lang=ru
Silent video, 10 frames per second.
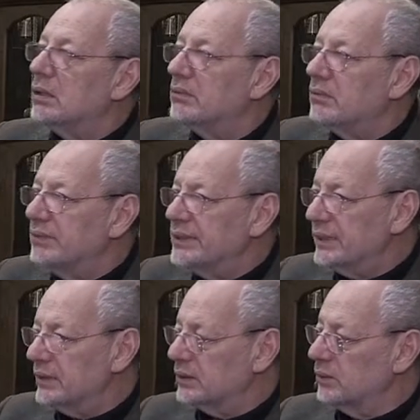
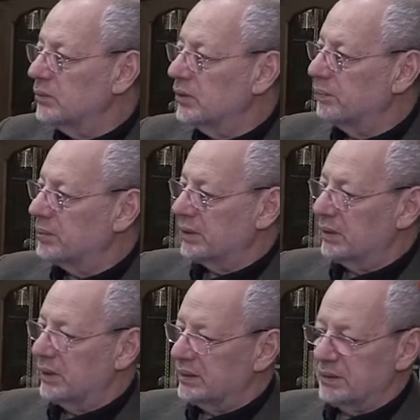Выясняется, что многое
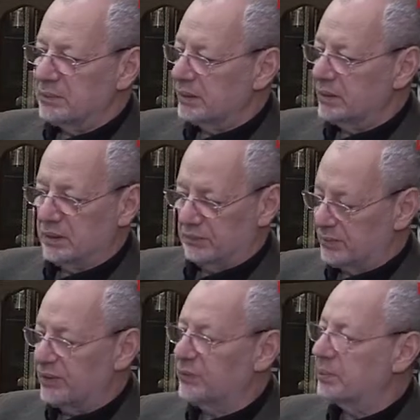глазами все равно